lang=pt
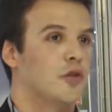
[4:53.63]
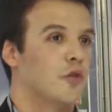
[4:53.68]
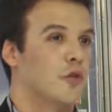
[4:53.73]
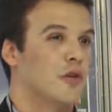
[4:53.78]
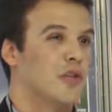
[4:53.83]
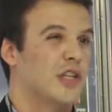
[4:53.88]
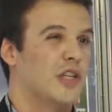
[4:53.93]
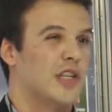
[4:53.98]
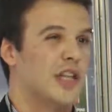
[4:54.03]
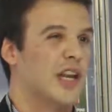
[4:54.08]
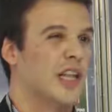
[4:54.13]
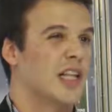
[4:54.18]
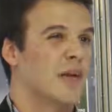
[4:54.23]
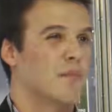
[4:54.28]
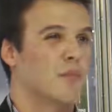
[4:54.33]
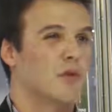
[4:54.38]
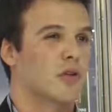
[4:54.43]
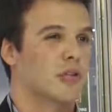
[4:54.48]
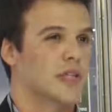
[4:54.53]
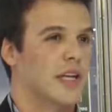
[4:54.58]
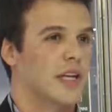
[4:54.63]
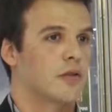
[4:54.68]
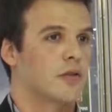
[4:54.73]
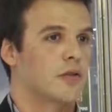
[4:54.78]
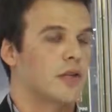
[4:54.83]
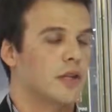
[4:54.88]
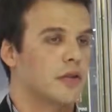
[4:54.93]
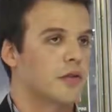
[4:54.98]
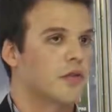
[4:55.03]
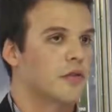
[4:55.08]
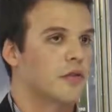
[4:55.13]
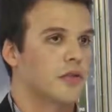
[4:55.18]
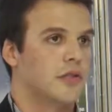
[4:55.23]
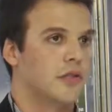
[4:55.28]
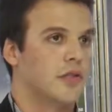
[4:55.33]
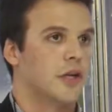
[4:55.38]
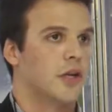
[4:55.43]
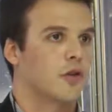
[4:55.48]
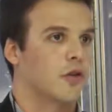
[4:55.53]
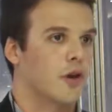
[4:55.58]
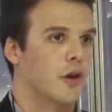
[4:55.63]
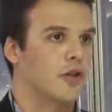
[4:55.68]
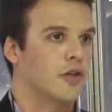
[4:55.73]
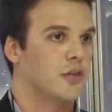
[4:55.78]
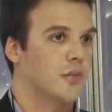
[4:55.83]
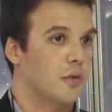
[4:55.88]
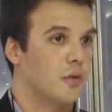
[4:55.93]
em torno de 30% dentro dos escritórios de